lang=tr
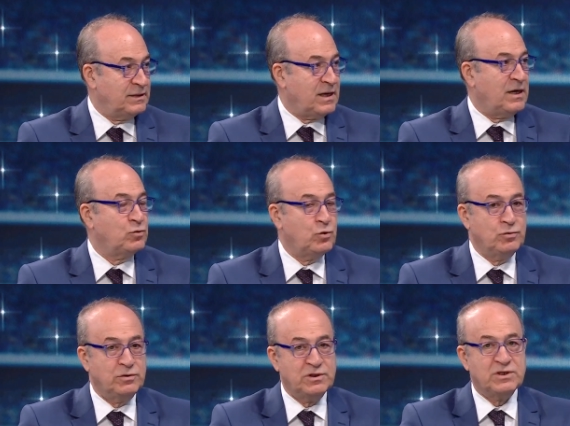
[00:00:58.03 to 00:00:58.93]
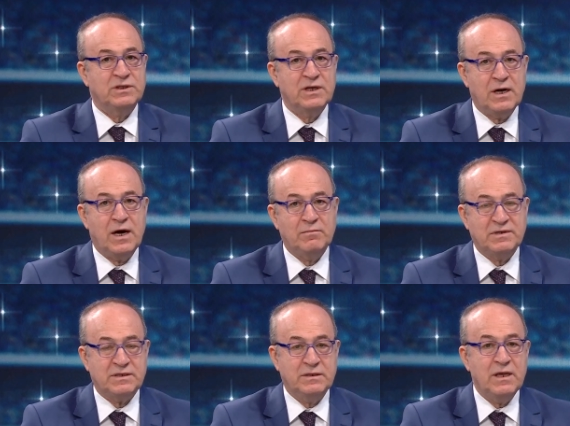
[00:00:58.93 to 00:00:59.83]
kadronun dışında
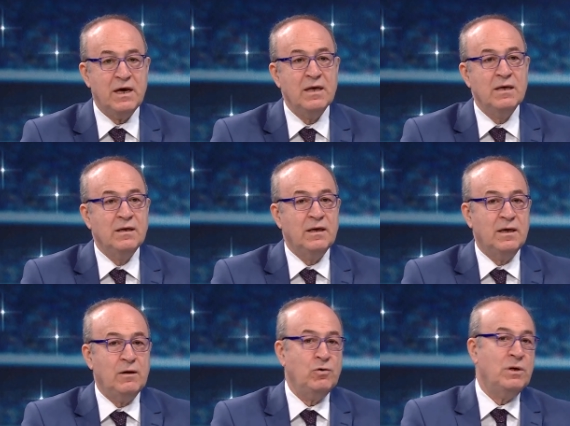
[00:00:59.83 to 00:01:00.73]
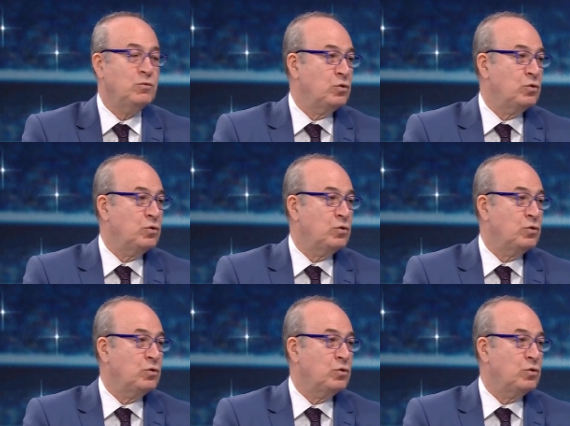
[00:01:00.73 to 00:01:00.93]
kalmasında e, önemli